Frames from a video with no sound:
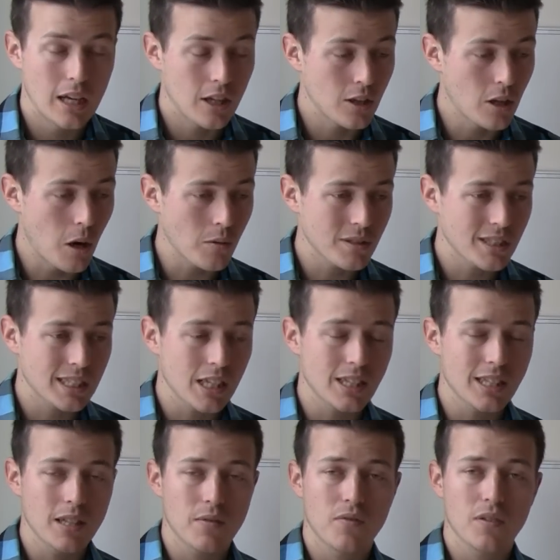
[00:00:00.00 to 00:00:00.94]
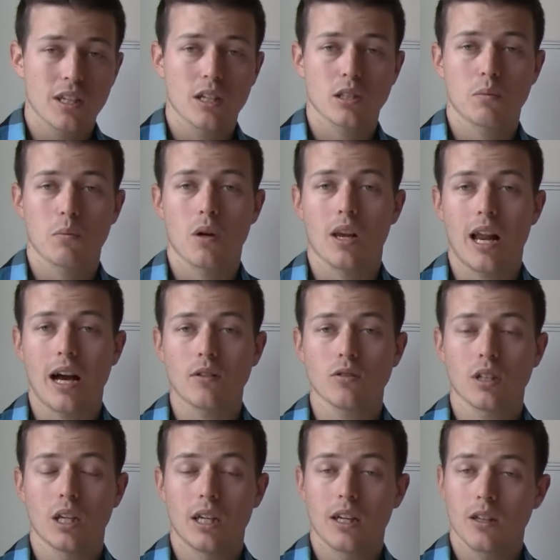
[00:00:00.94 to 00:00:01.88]
Donc, c'est le défi que je me
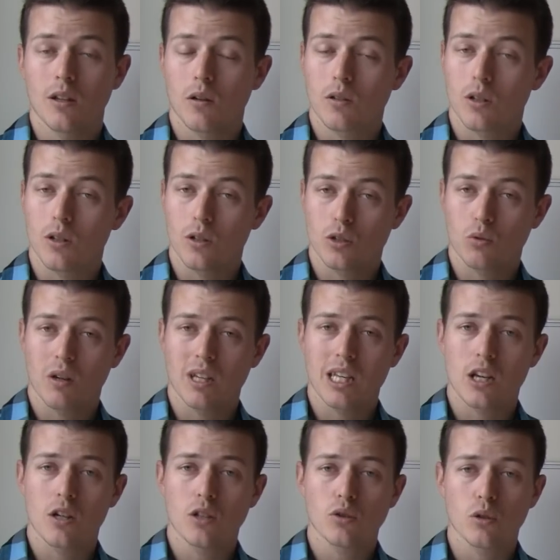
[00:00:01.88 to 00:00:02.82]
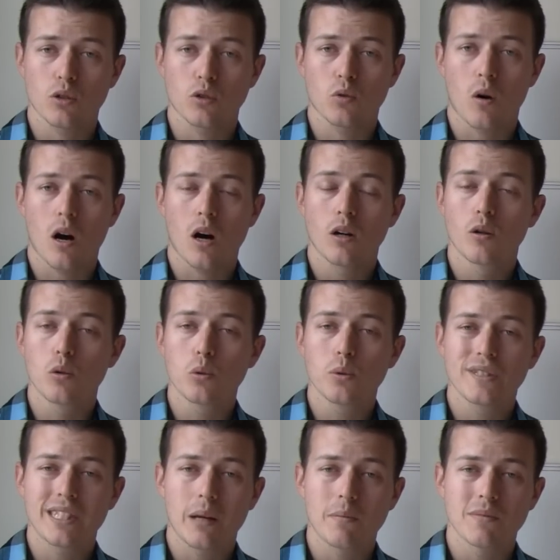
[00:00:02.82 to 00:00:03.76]
lance. Donc, euh, soyez là ce soir ou
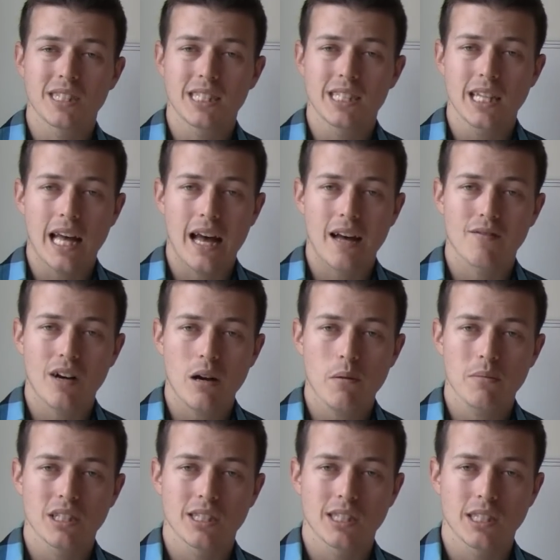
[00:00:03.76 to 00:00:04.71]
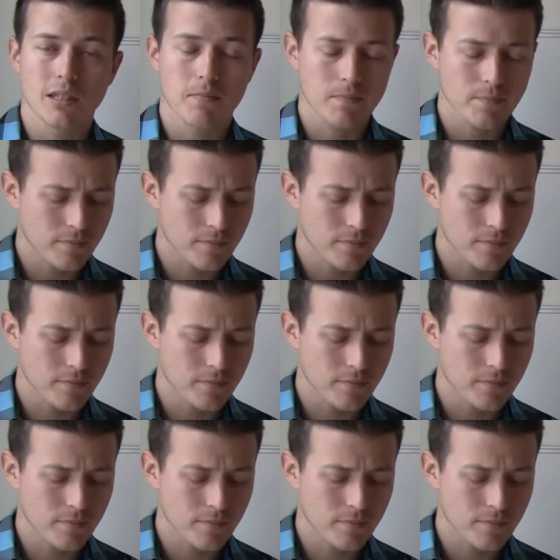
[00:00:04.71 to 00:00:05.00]
samedi avant midi.